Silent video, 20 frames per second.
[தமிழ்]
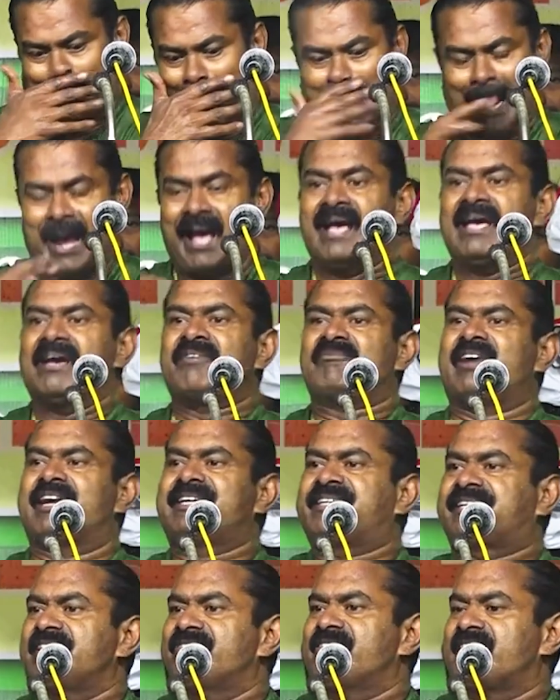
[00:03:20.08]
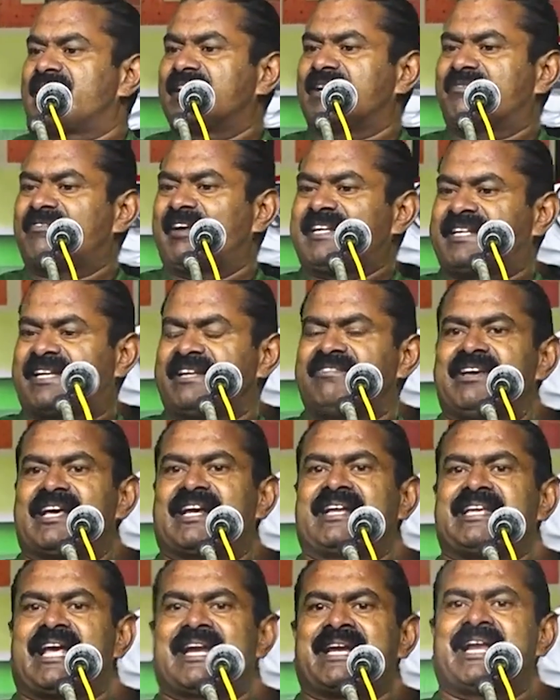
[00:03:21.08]
இருக்கான் வெட்டி வேறு வெட்டி
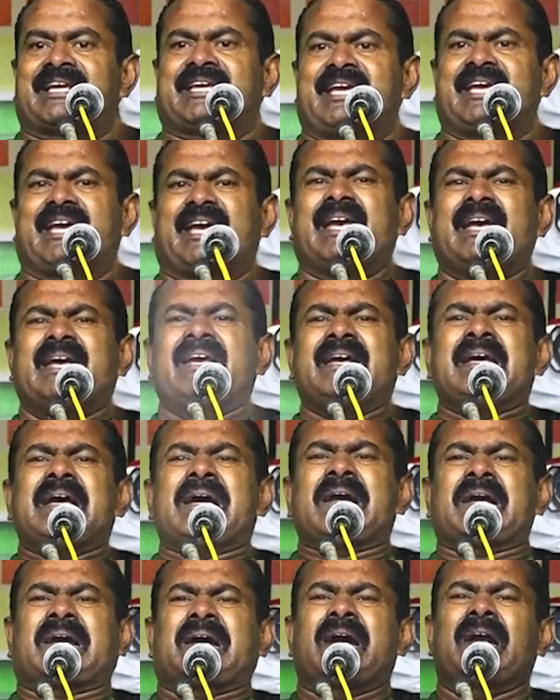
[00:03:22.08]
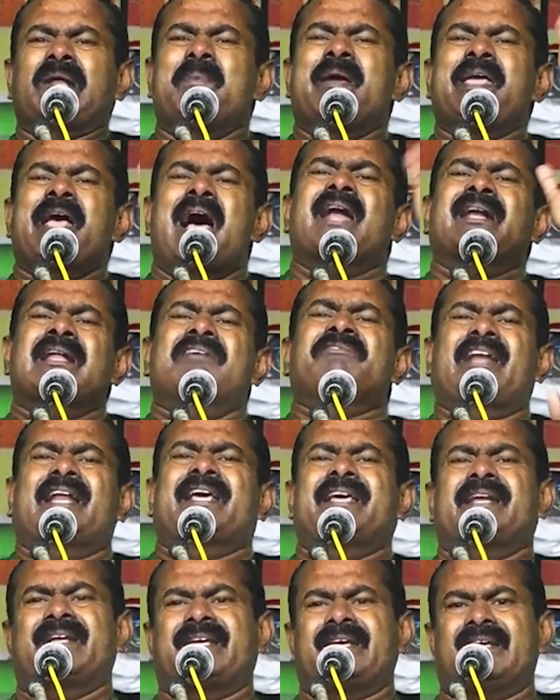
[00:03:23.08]
வேறு எண்ணெய்க்கு கடுமையான
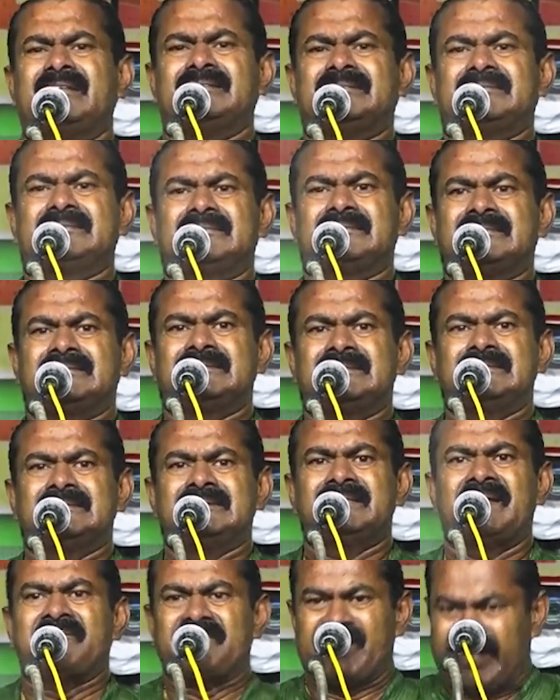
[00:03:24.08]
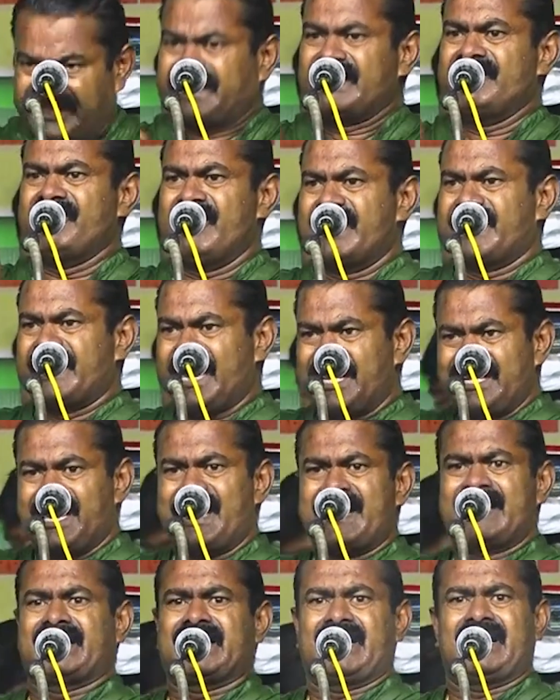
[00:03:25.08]
விலை இருக்கு வெட்டி வேறு
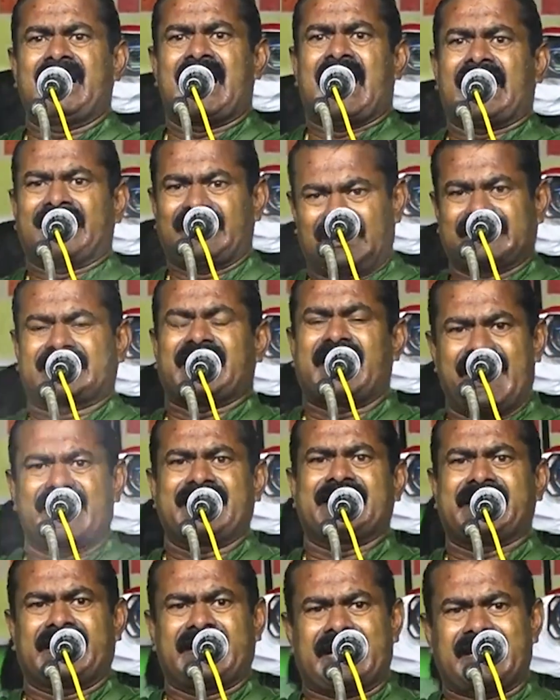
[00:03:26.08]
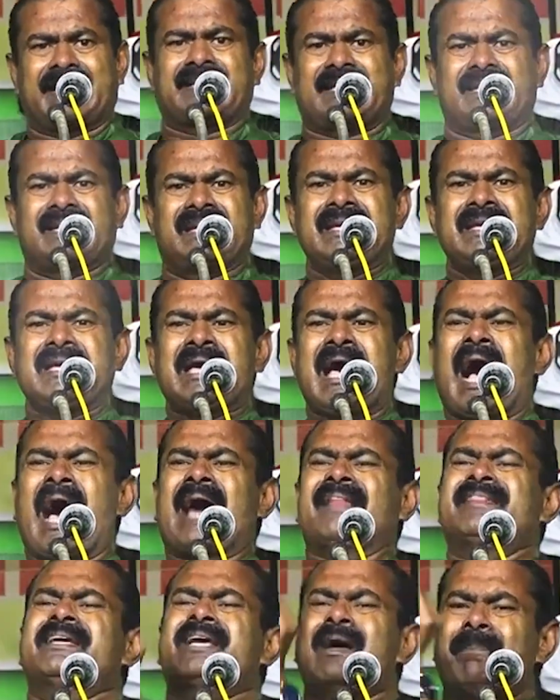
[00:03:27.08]
எண்ணெய் இருக்குல்ல அதுல தயாரிக்கிற எண்ணெய்க்கு
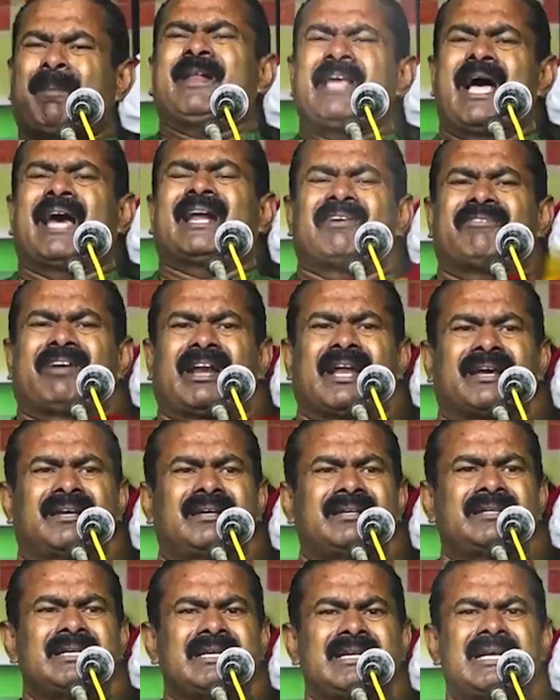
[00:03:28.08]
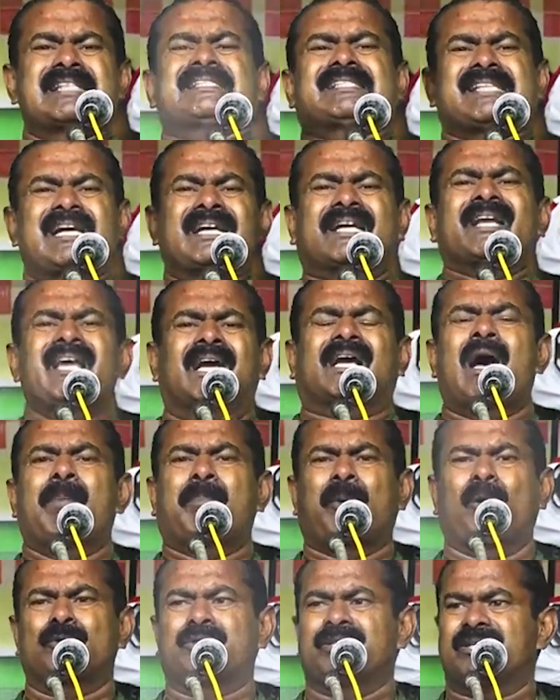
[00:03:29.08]
அதிகப்படியான விலை லட்சக்கணக்கா
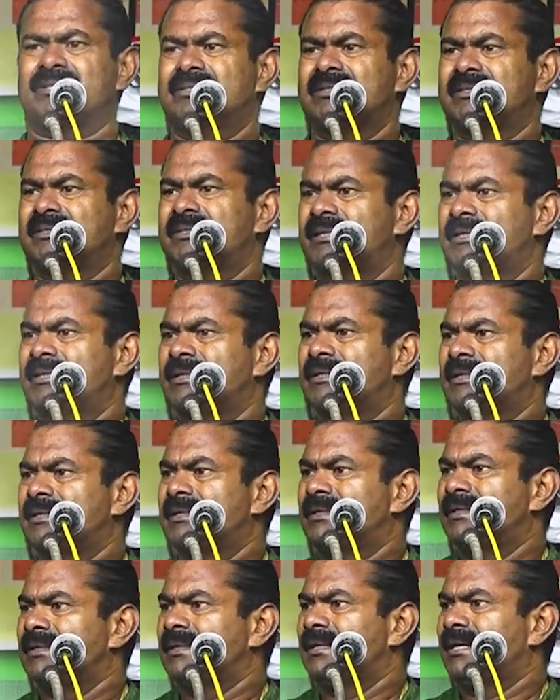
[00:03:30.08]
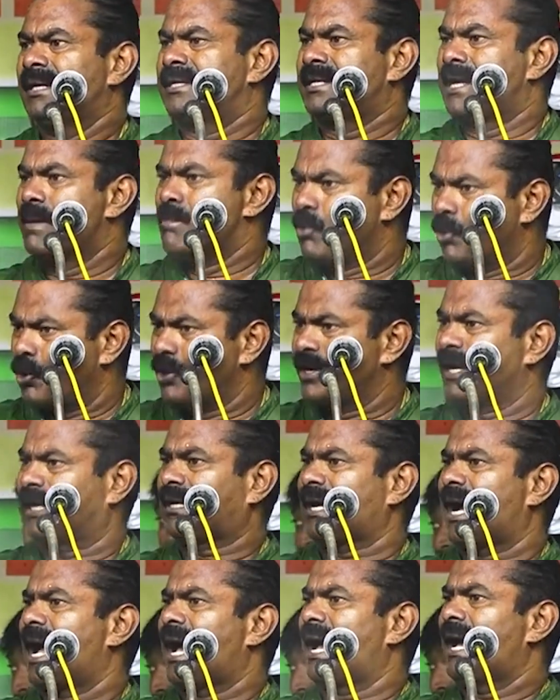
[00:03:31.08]
போகுது இங்க
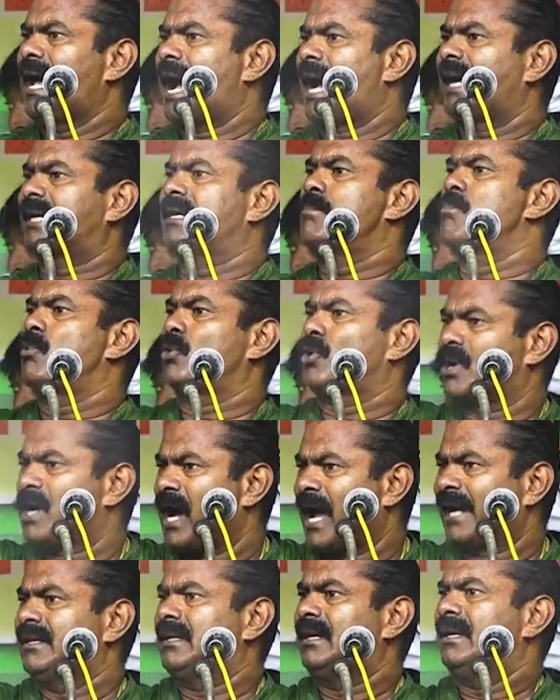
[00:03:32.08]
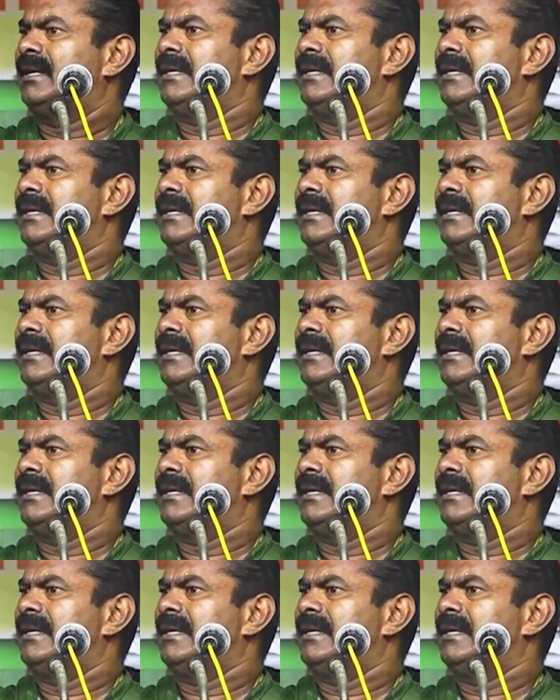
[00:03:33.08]
முருங்கக்காய் அங்க முருங்கான்